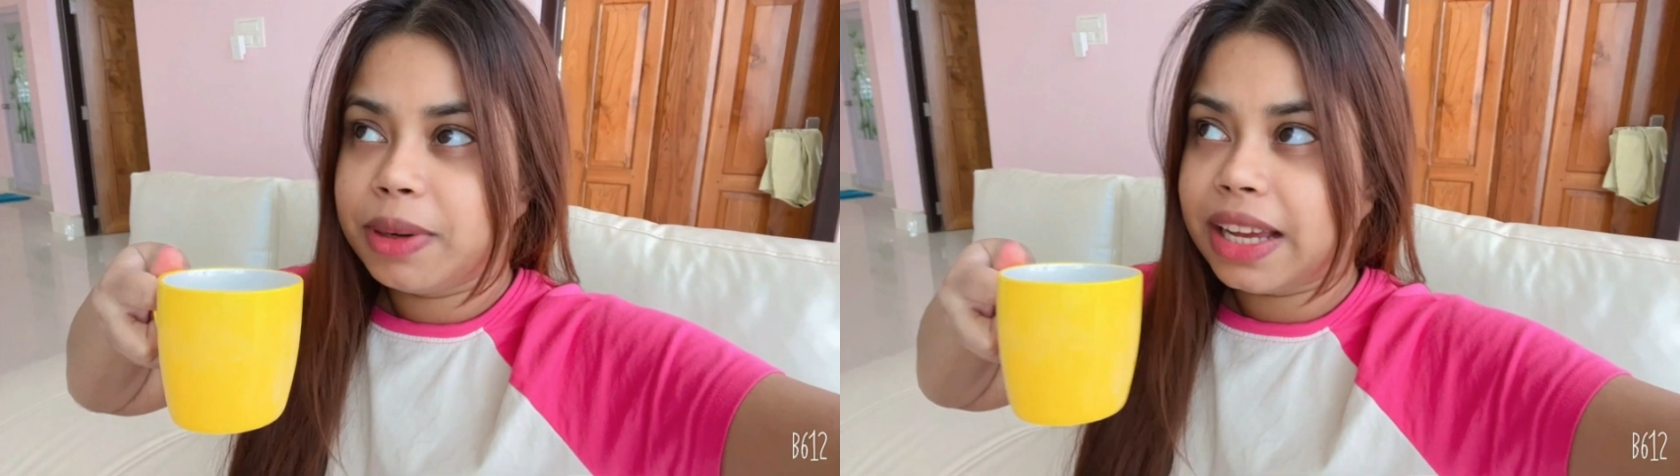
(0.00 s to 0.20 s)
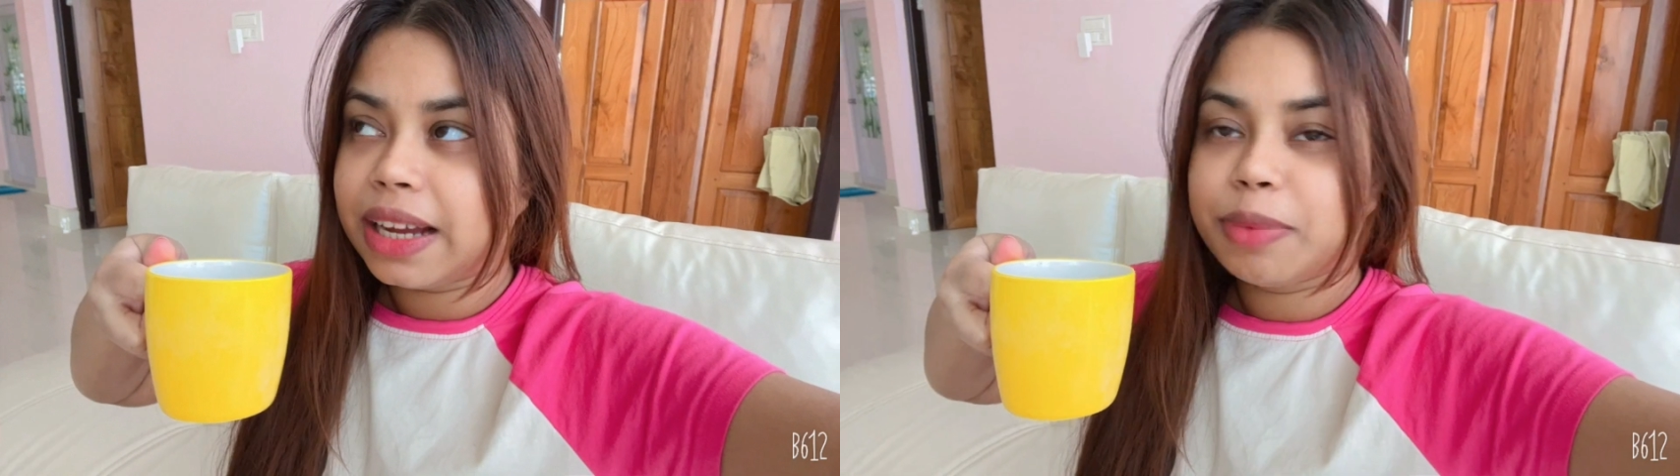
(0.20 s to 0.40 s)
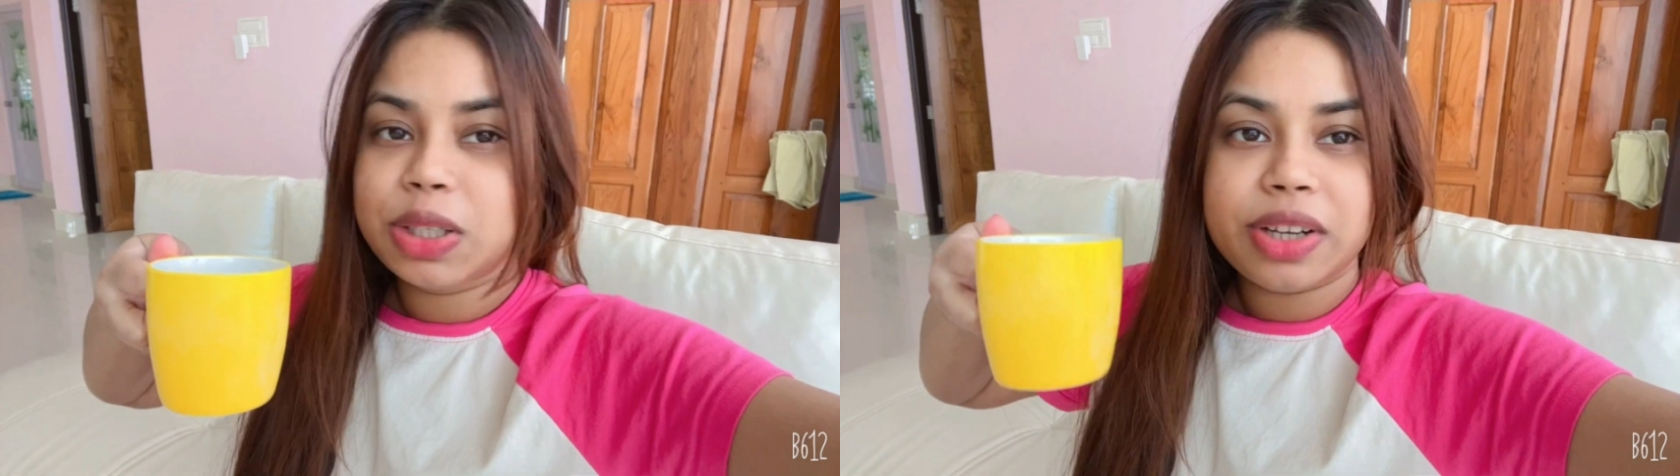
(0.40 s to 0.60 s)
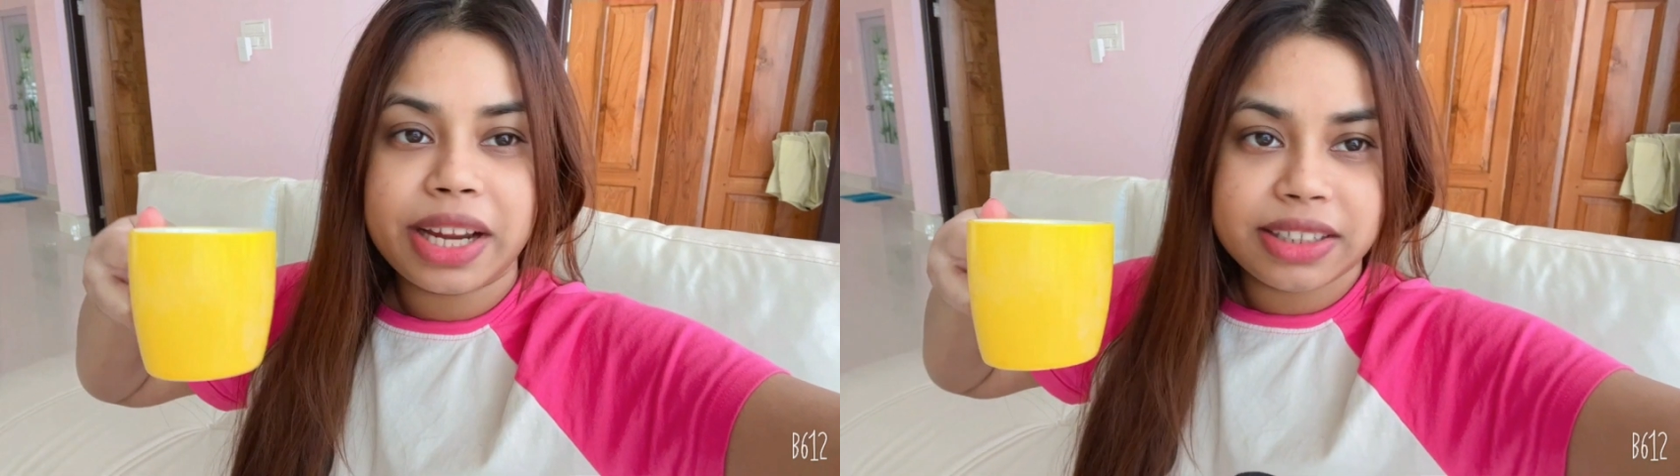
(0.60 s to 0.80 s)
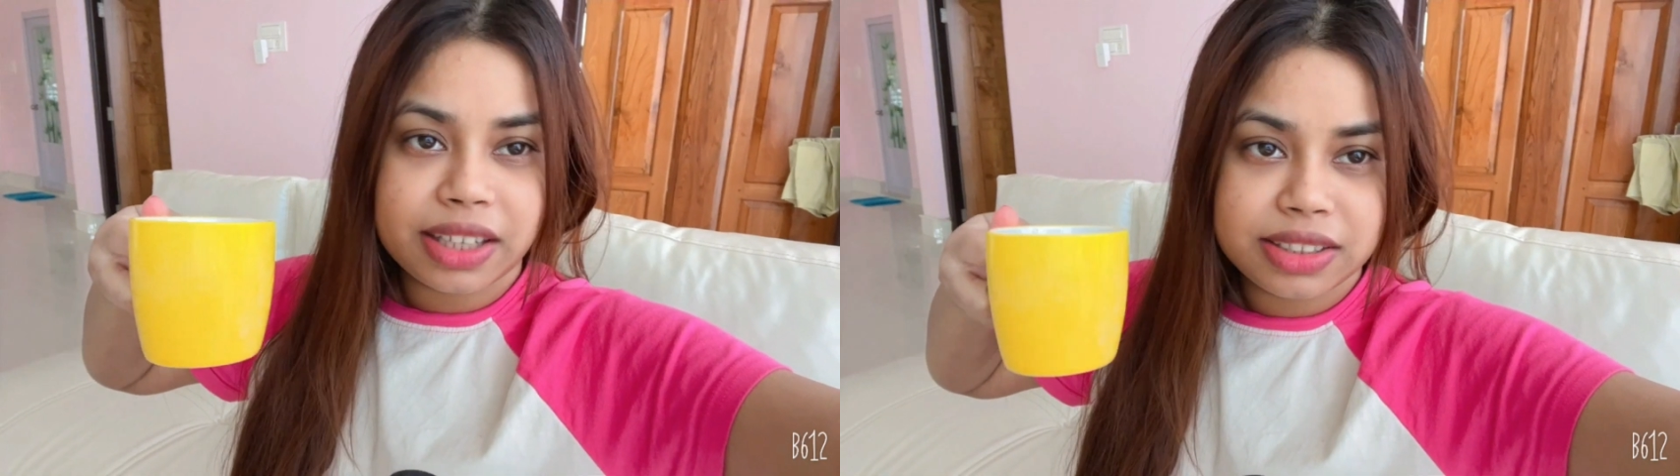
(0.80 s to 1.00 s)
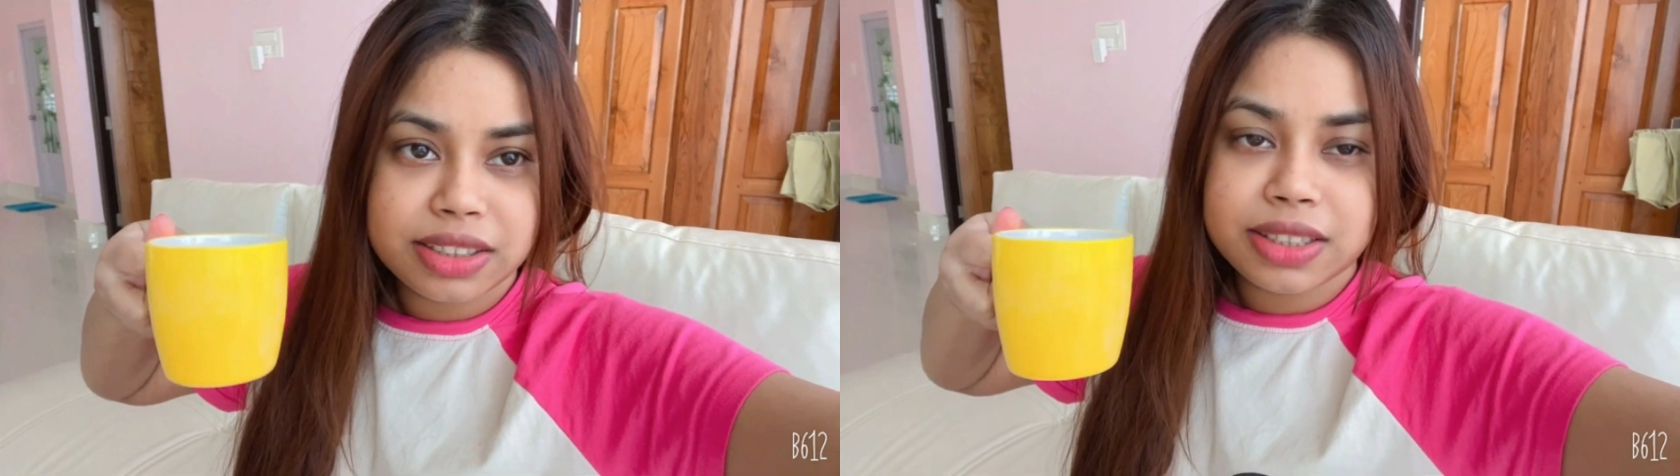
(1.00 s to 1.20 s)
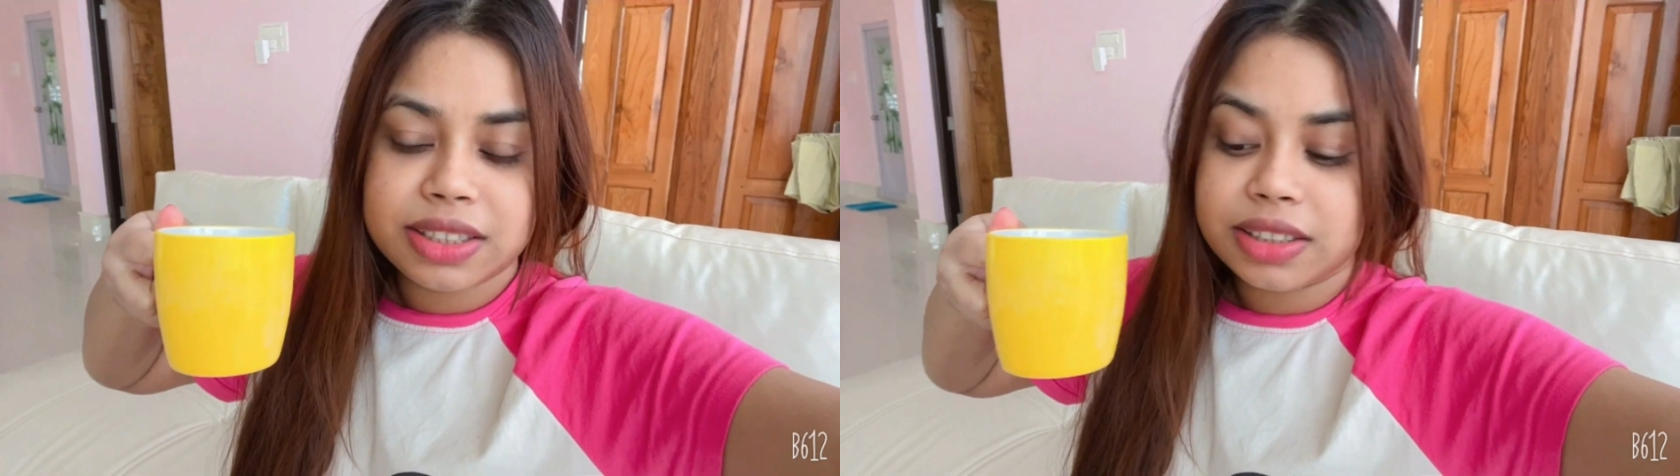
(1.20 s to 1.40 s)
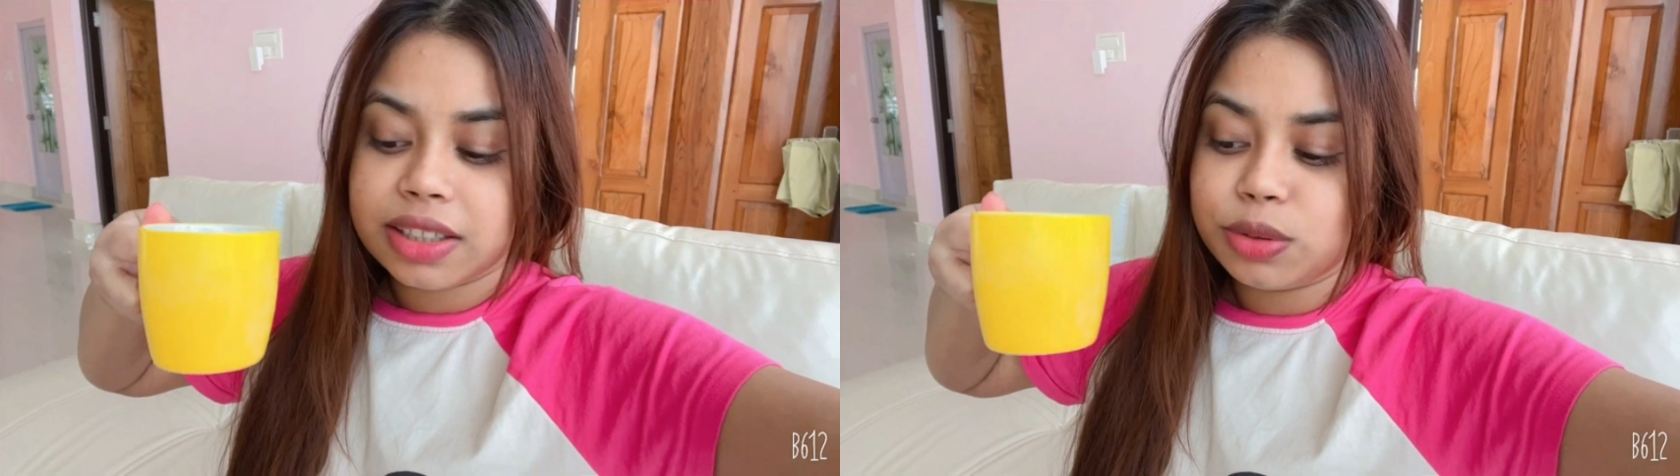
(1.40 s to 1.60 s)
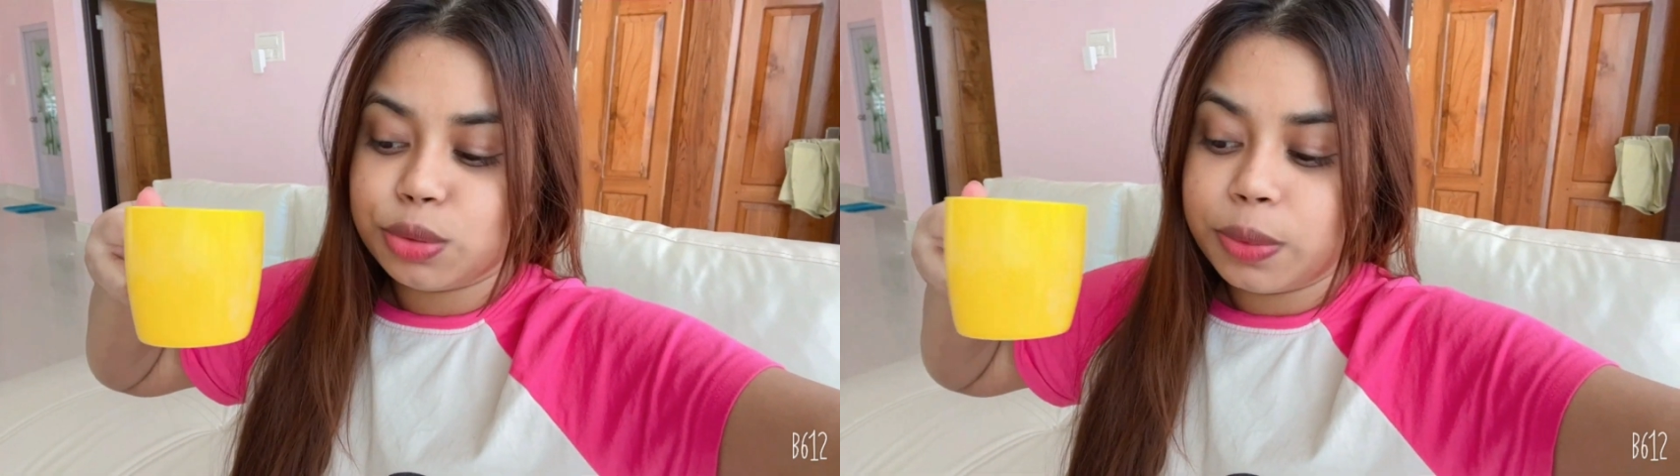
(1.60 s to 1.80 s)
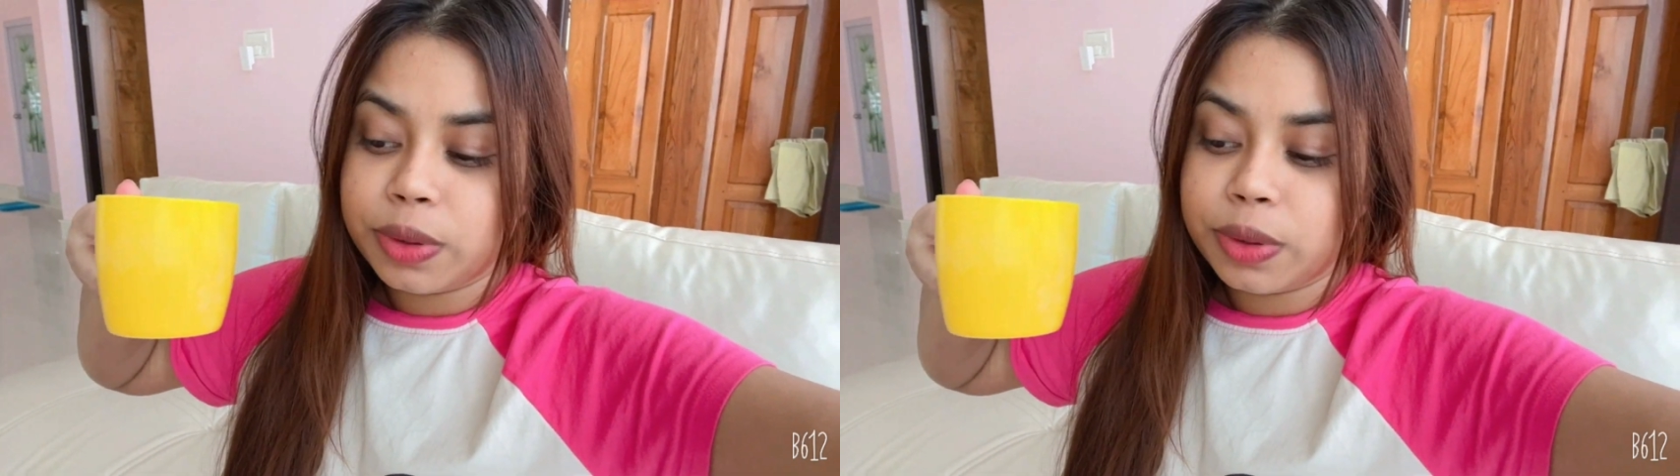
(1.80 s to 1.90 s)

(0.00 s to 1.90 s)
মানে একমাত্র একটা জিনিসই যেটা খুব